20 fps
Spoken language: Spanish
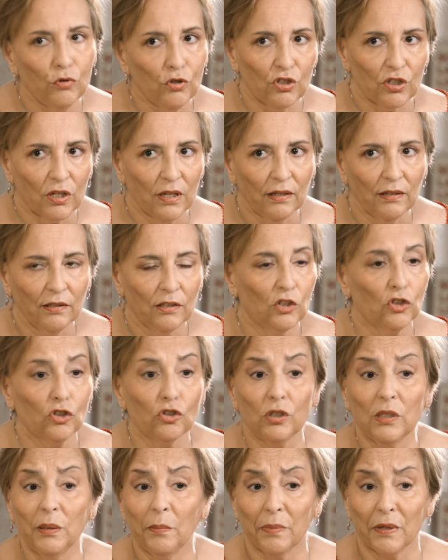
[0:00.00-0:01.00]
mucha. Yo
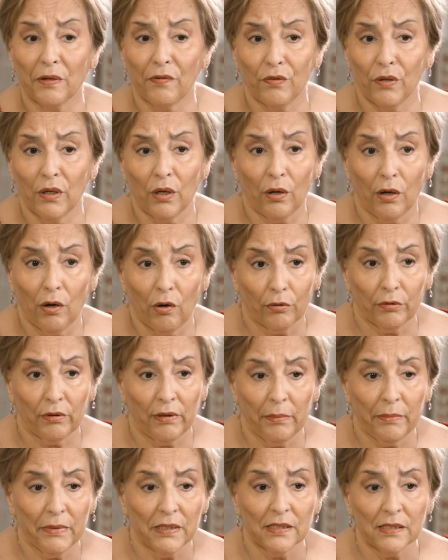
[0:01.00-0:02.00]
siempre fui
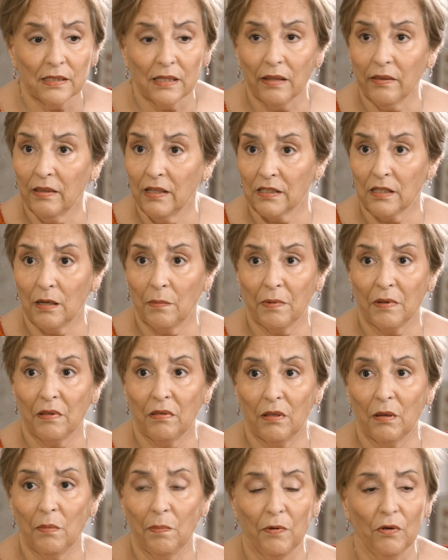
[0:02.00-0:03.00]
optimista desde el
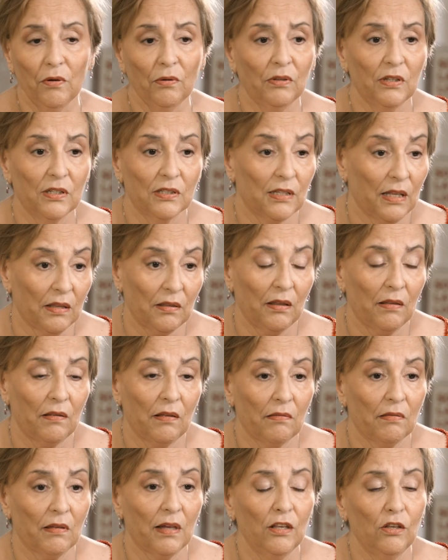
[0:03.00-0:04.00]
principio, desde hace
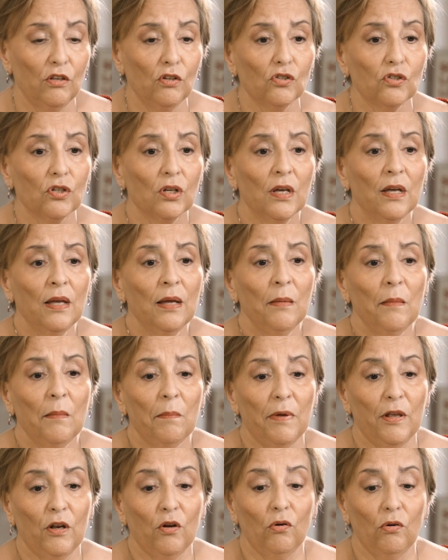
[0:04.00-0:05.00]
10 años,
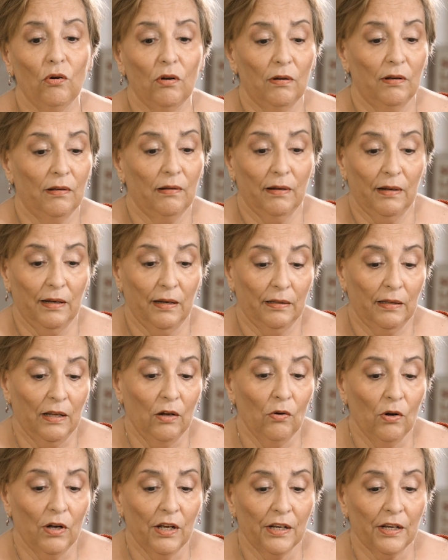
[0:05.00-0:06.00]
pero
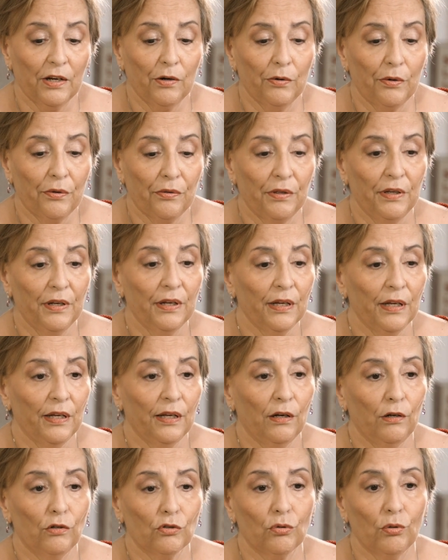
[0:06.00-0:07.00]
tengo que reconocer que
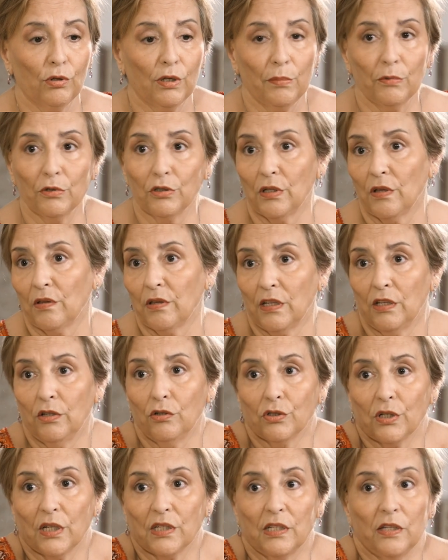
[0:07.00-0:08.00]
en los últimos 10
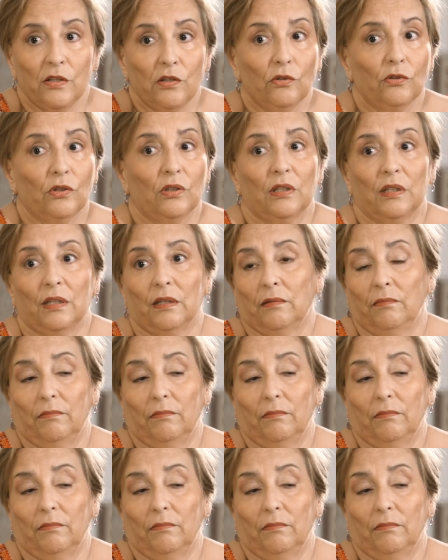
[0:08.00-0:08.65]
años ha sido